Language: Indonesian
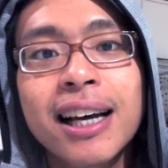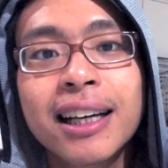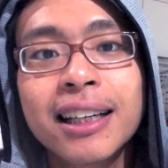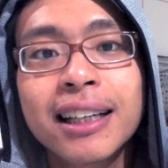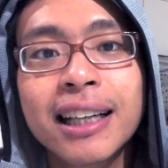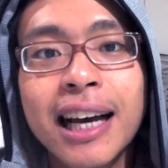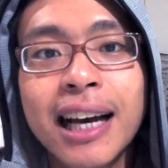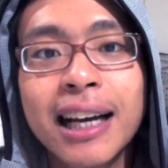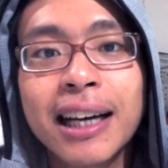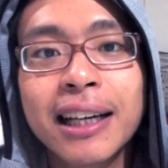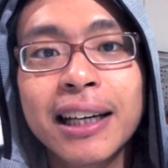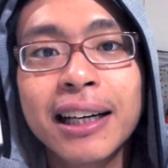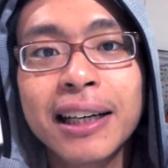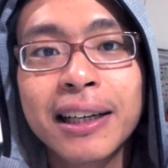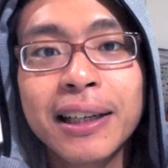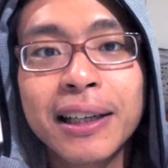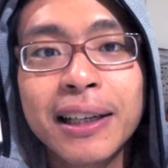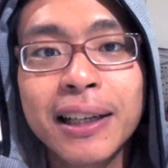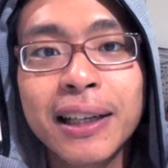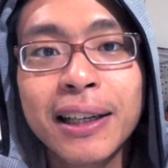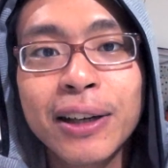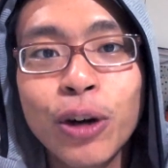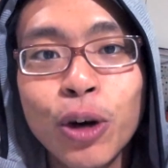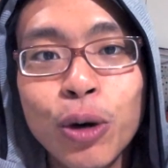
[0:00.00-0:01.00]
dan
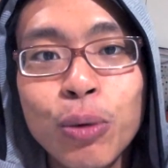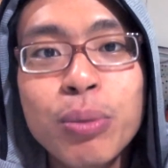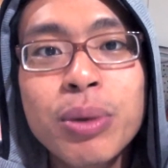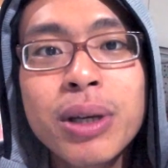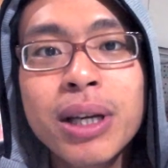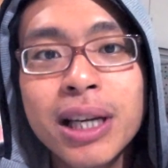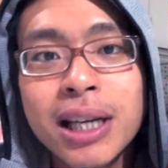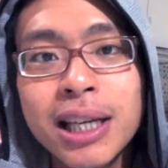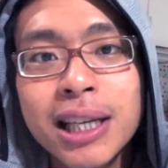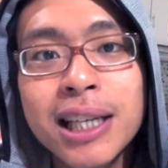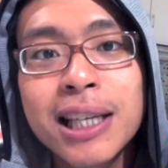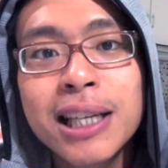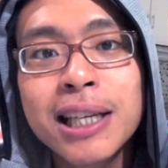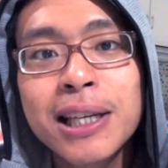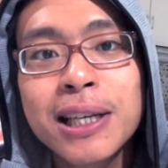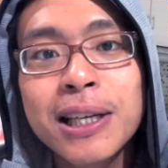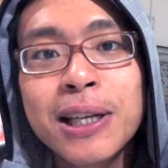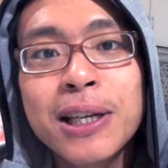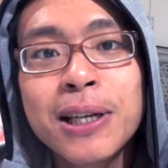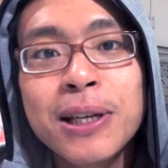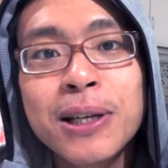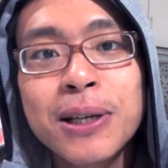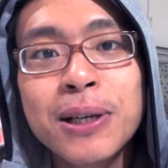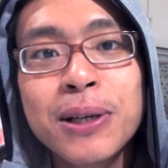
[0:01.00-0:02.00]
hobi ini
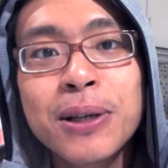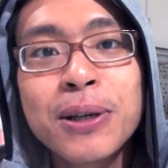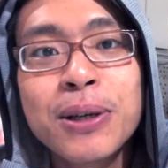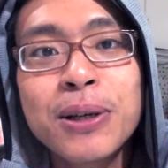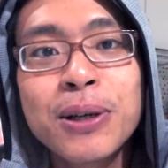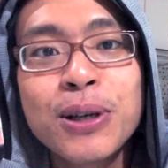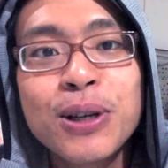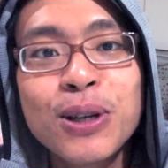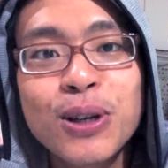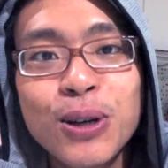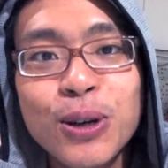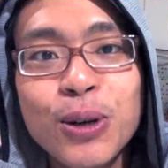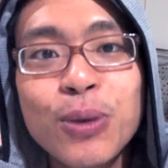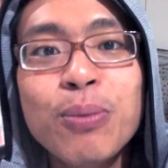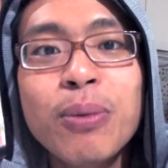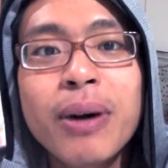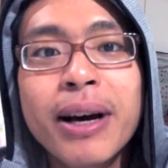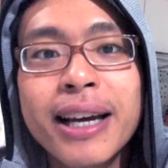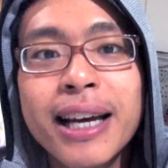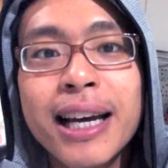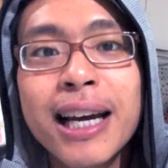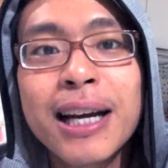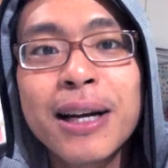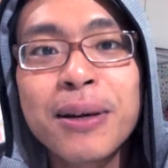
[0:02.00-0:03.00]

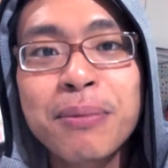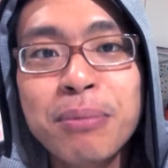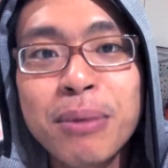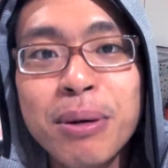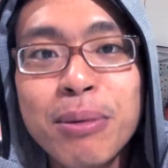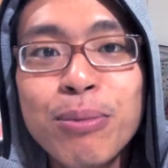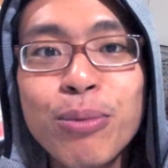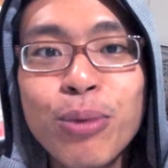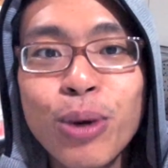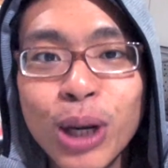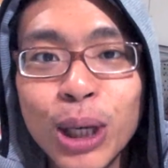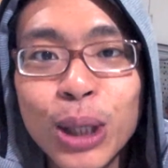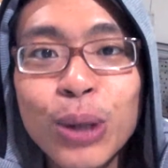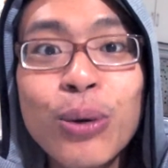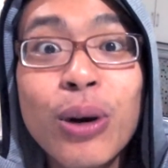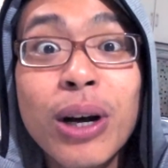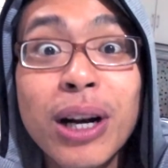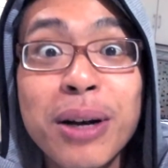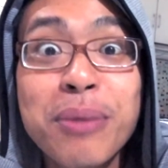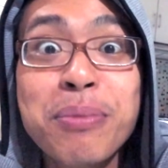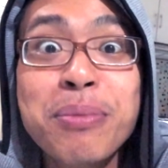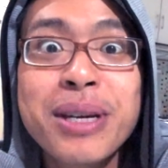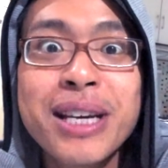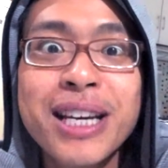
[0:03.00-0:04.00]
lumayan membuat gue
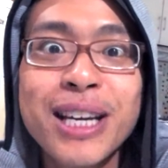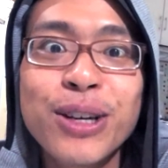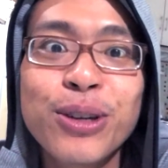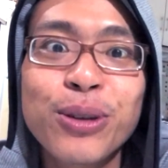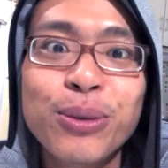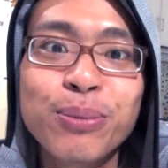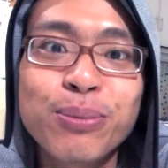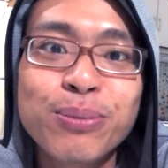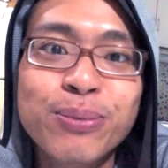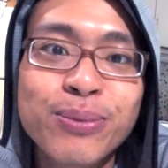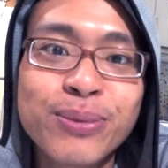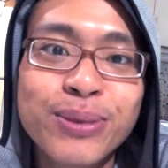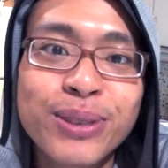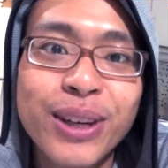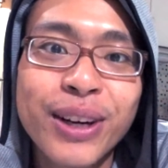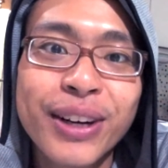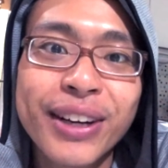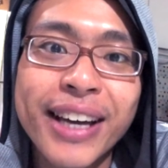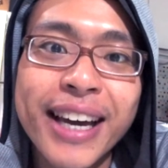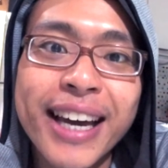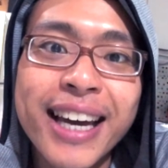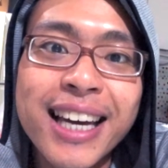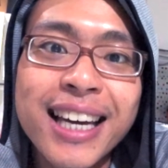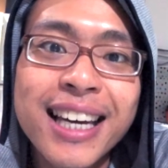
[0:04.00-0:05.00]
lebih hidup oke
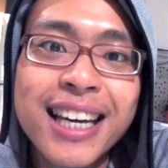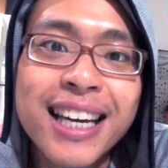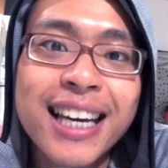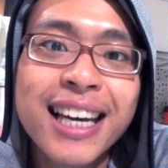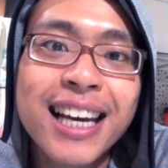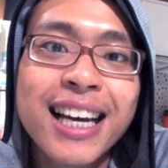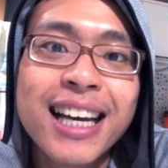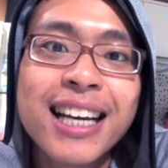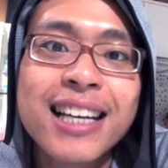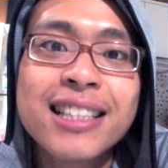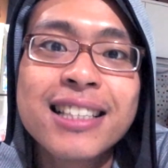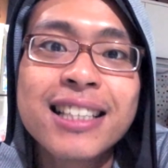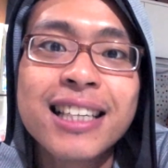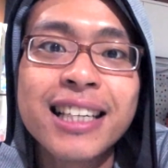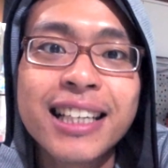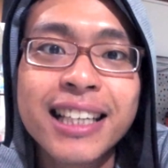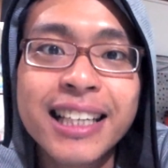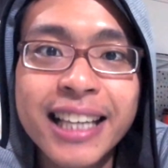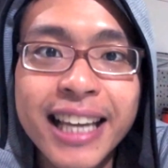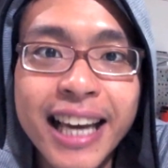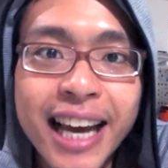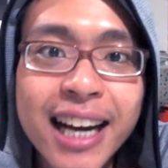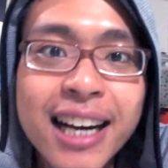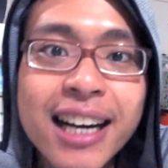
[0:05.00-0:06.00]
okay?
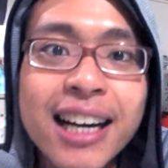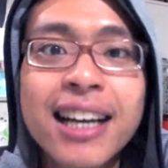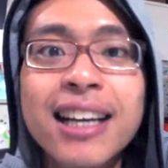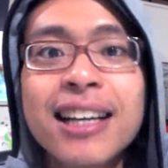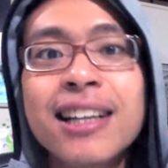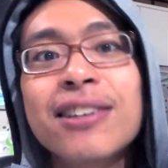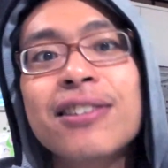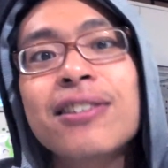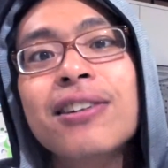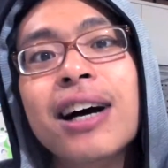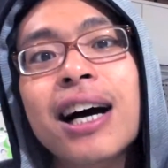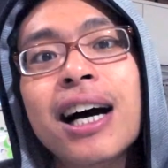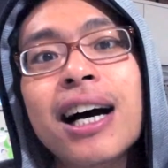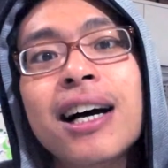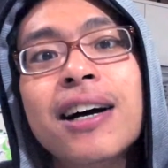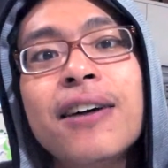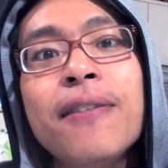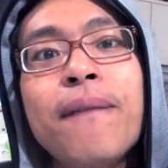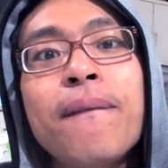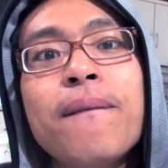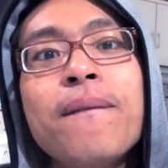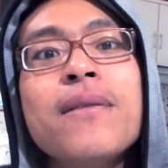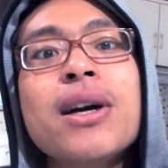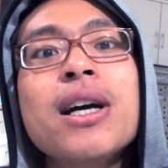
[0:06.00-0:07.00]
sekian dari gue
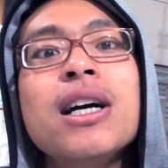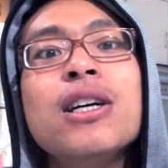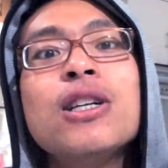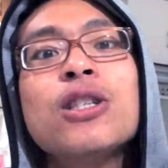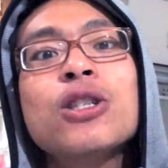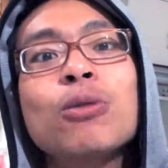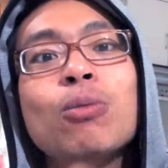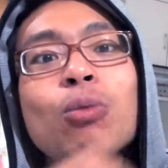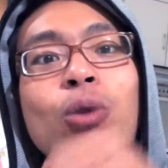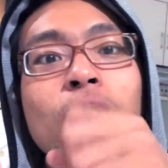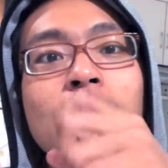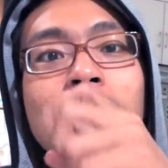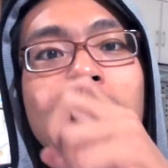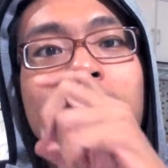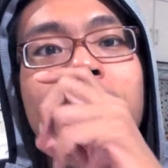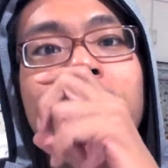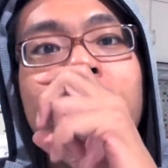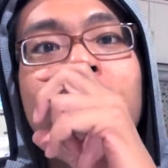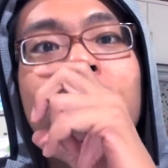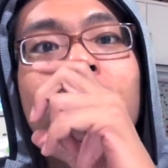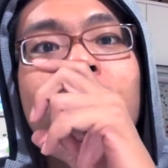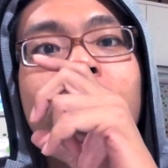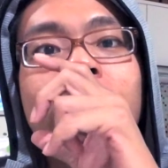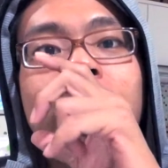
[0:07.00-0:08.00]
semoga
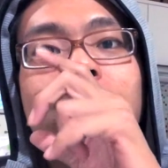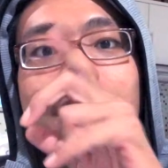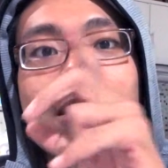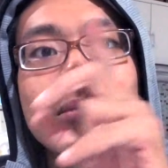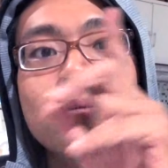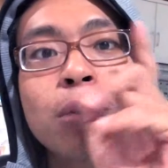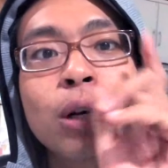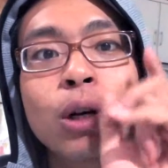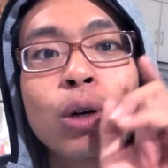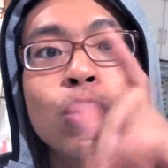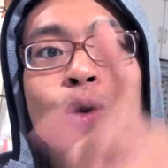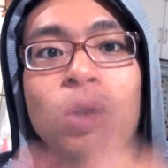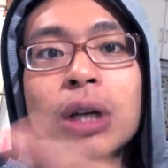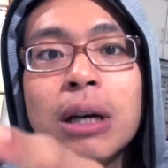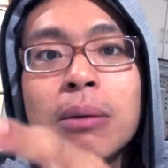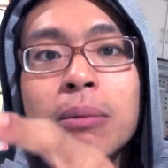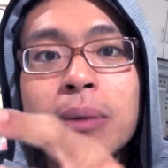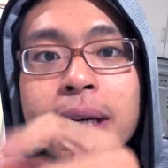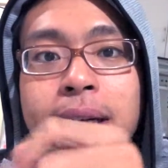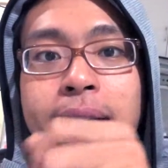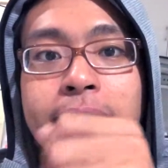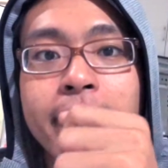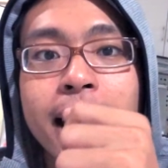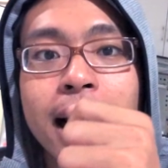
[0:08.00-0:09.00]
video ini berguna
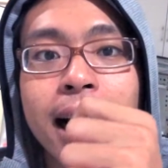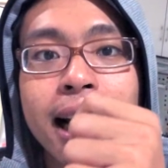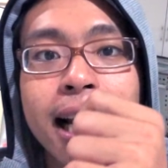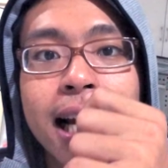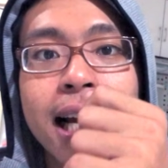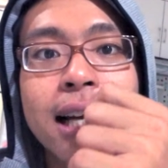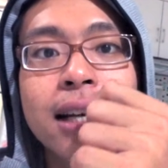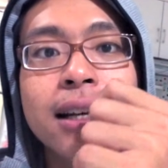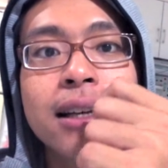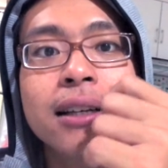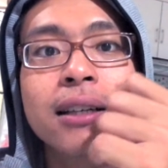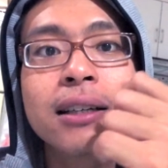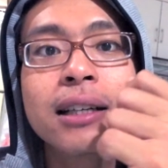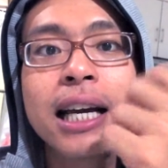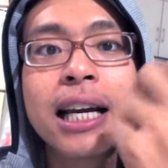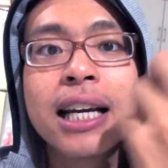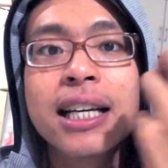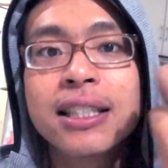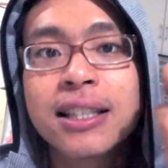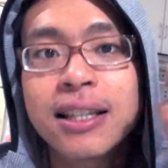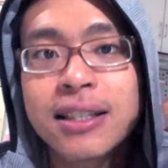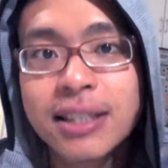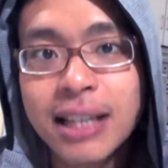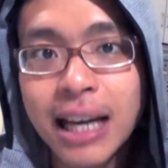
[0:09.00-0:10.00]
bagi kalian dari
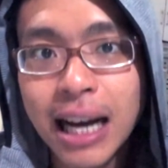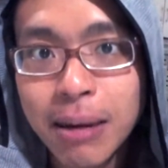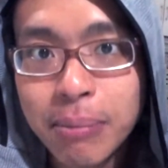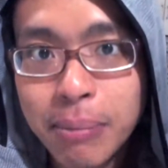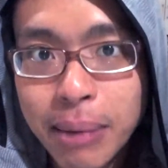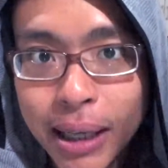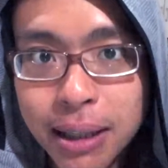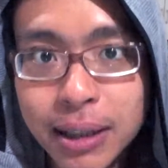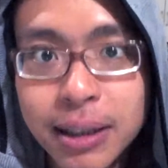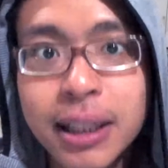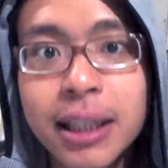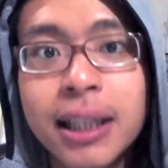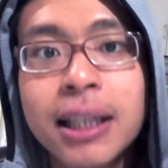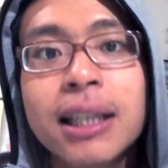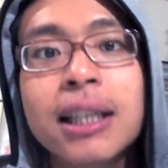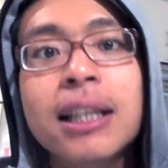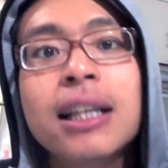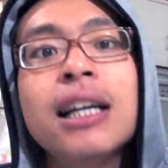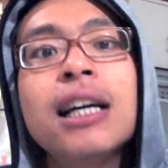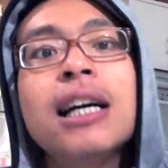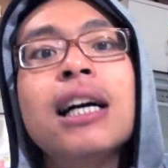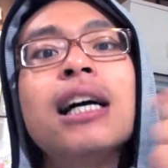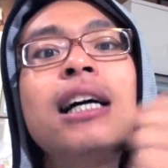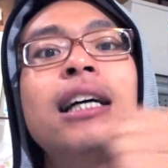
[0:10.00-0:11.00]
sisi amatir
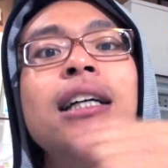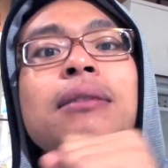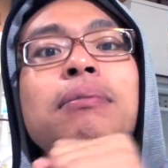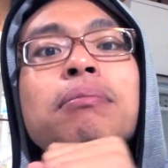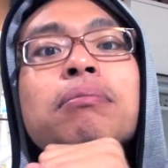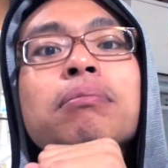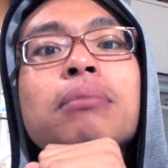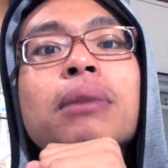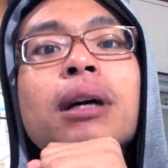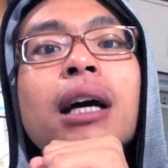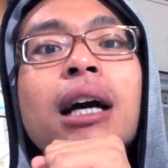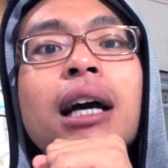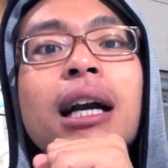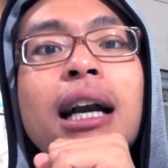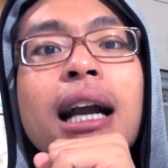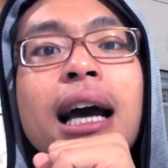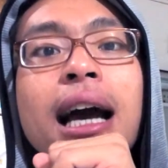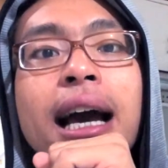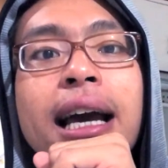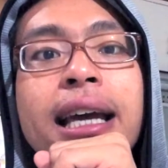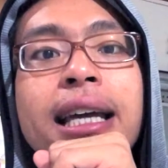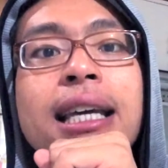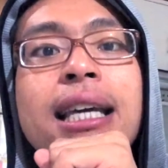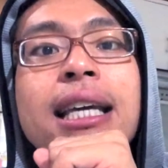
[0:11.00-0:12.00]

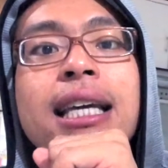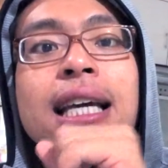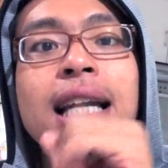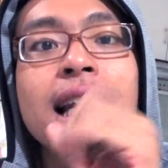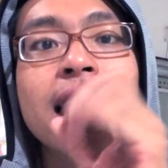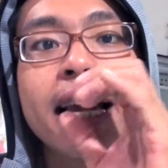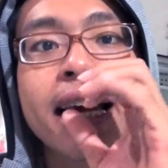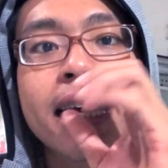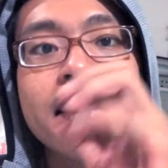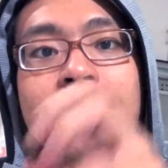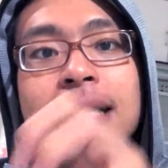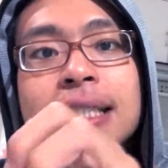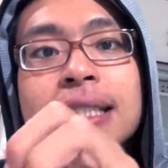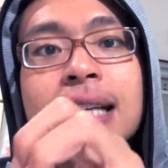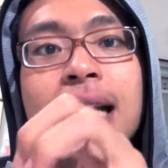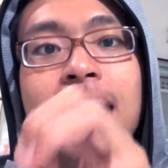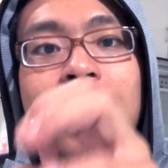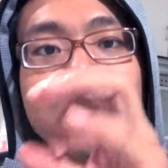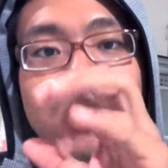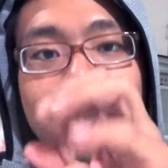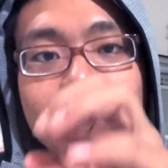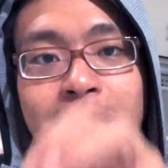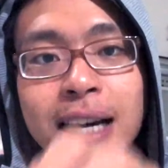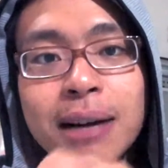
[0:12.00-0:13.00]
mengenai
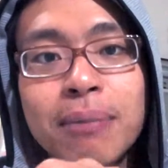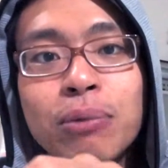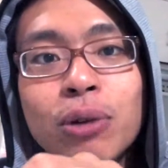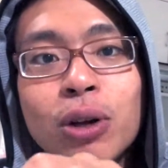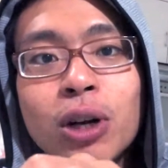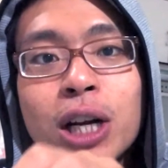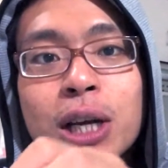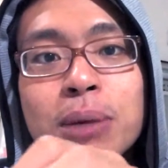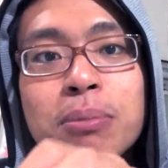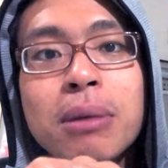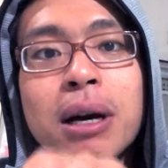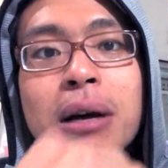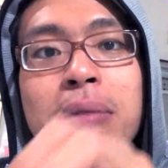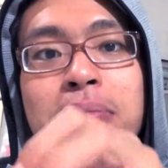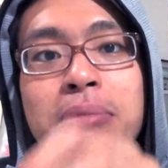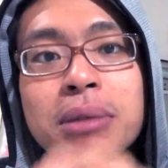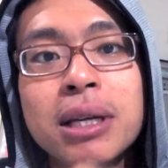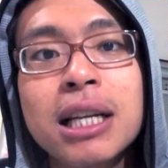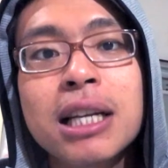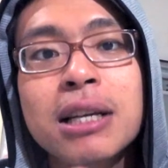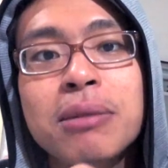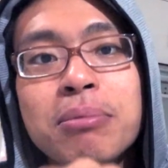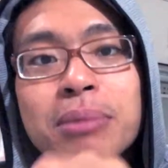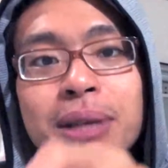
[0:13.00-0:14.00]
lensa
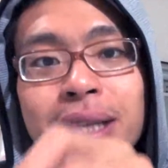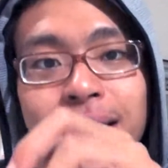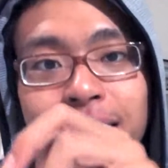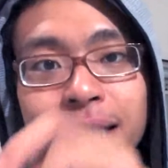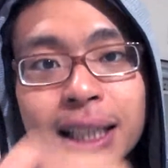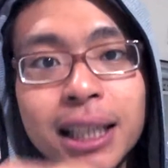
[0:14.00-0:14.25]
35mm